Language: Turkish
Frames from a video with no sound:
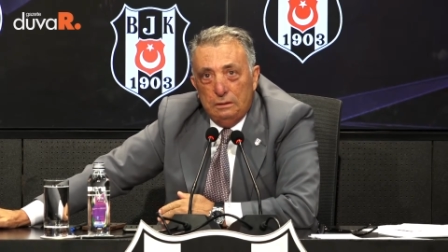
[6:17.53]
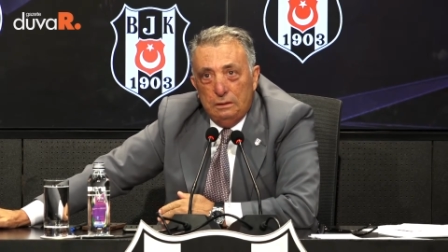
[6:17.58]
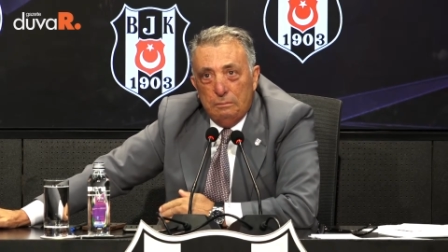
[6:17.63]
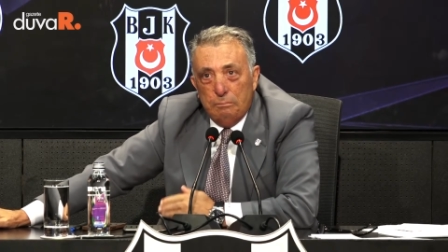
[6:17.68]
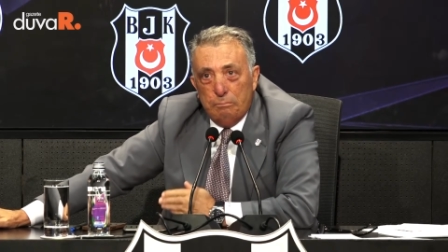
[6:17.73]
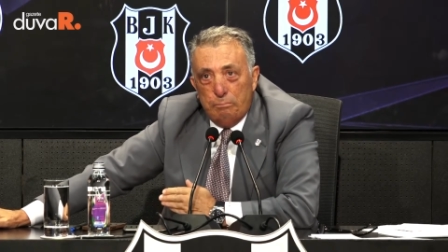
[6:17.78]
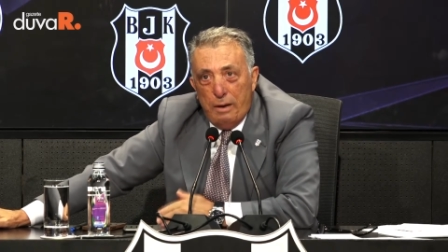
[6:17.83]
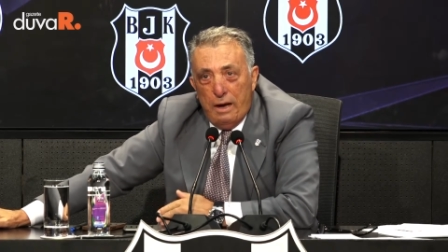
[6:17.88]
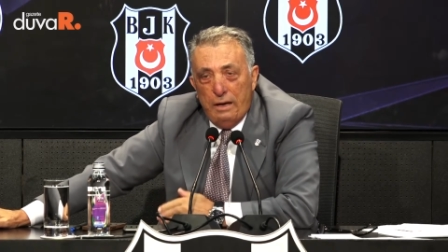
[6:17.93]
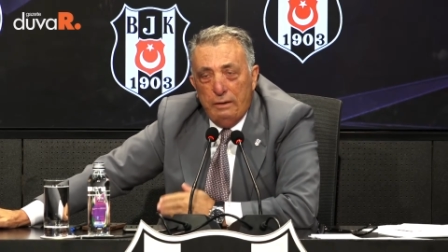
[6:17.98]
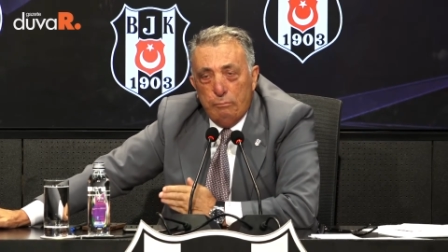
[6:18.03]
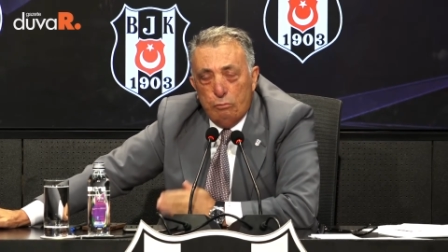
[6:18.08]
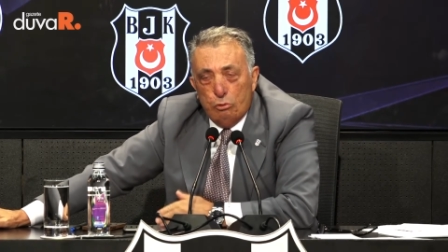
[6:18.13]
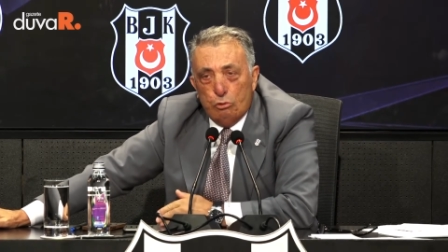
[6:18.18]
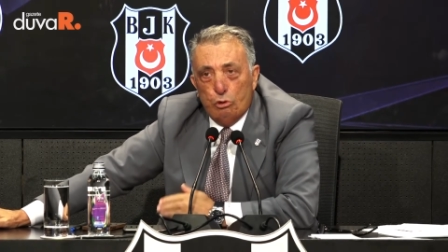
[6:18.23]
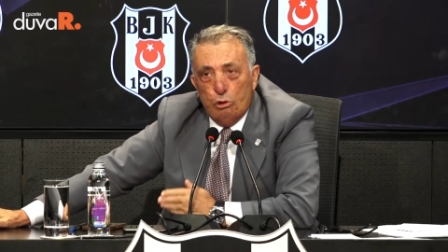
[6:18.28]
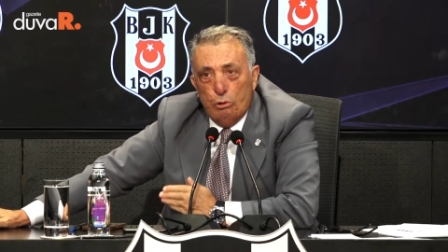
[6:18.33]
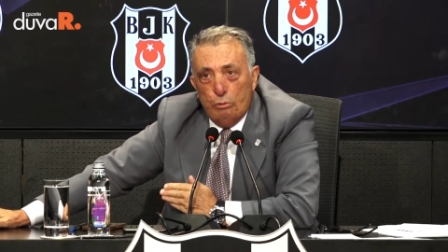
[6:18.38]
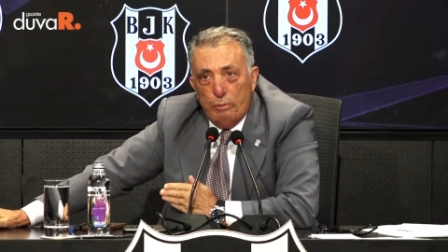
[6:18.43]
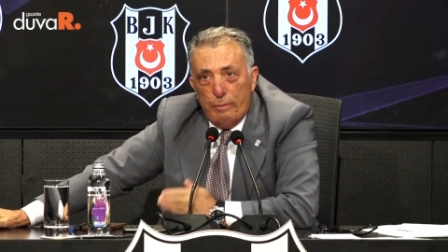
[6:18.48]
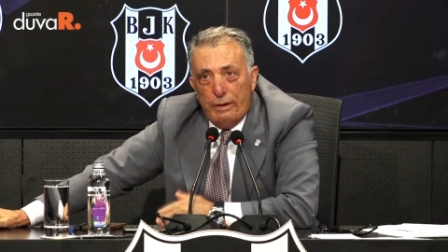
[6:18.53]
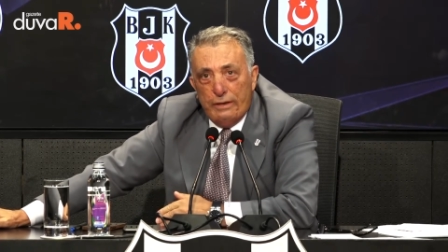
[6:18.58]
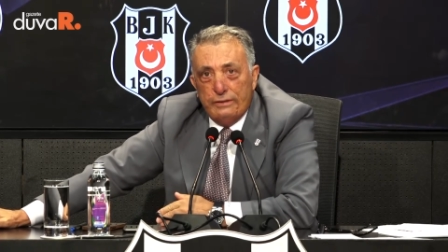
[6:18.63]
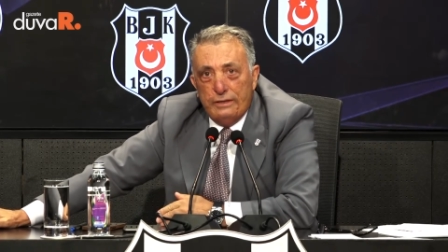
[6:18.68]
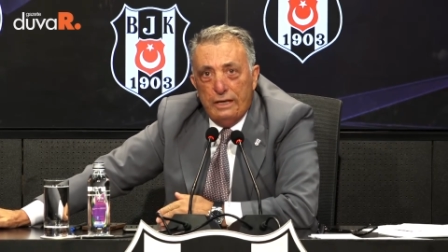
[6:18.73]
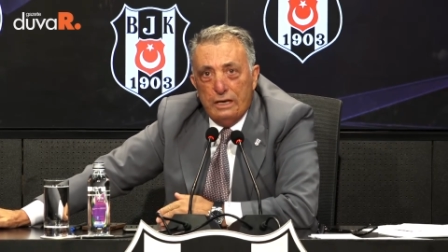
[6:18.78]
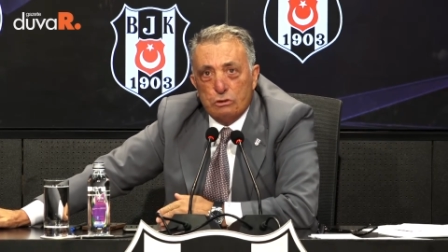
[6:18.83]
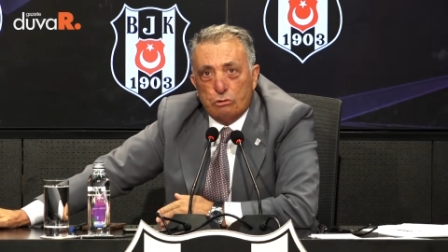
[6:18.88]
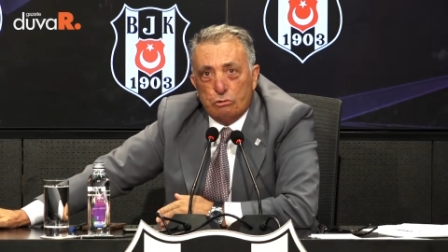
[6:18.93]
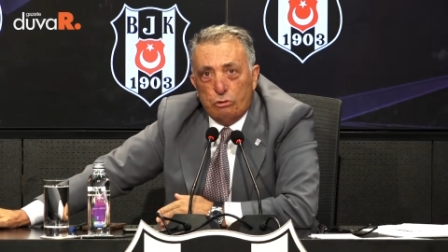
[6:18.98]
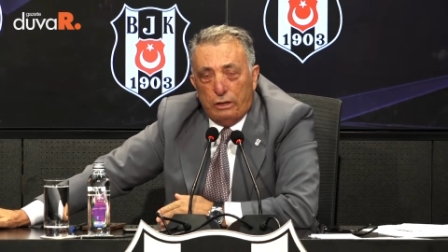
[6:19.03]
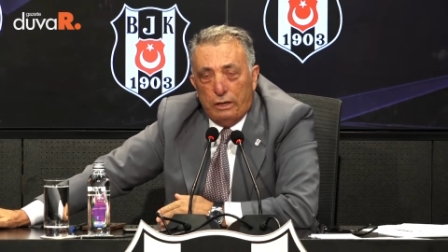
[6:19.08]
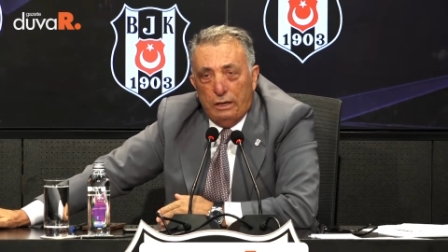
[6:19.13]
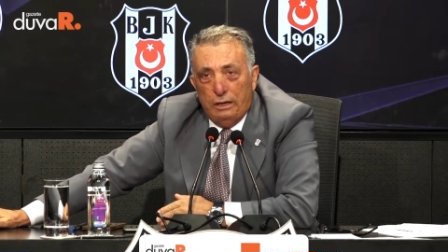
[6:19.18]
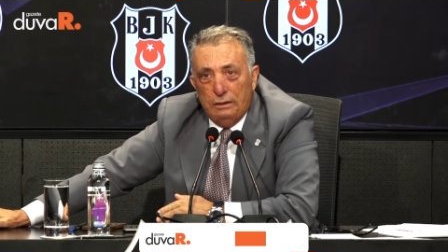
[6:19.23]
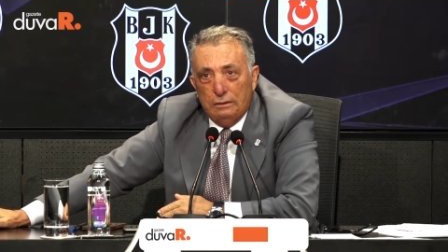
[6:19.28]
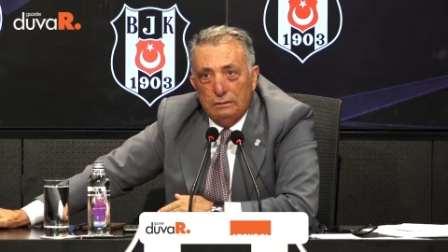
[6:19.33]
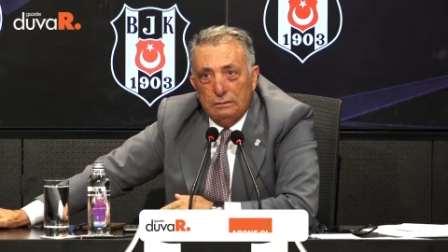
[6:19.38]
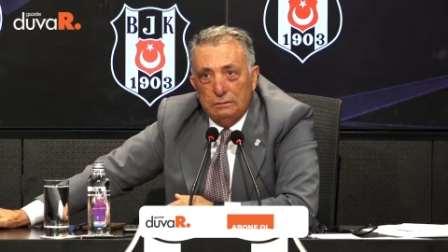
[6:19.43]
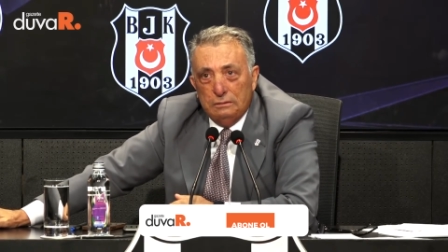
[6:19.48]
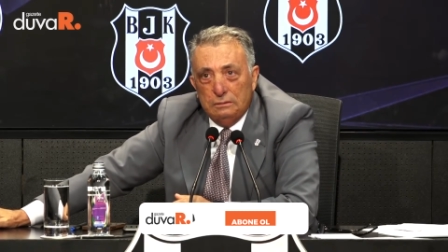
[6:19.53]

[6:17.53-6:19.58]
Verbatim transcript: Ben bu kulübü benden sonra